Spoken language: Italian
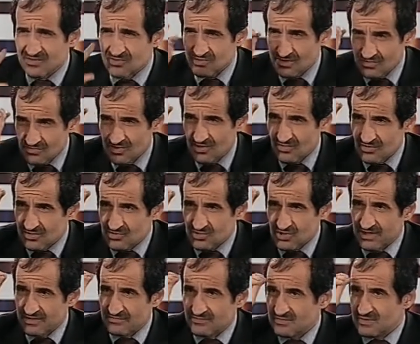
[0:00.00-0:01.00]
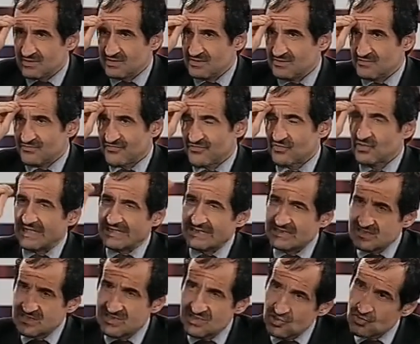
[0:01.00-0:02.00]
Cioè, quello, cioè ti
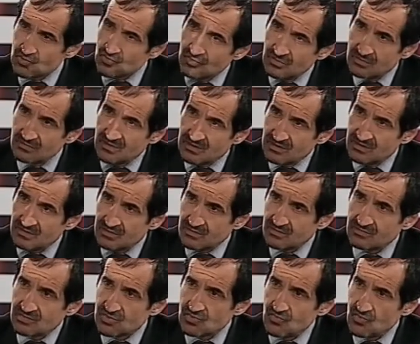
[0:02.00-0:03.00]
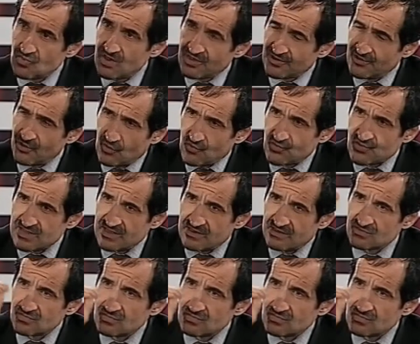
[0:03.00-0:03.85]
focalizzi okay. su, un, su, una cosa. Sì.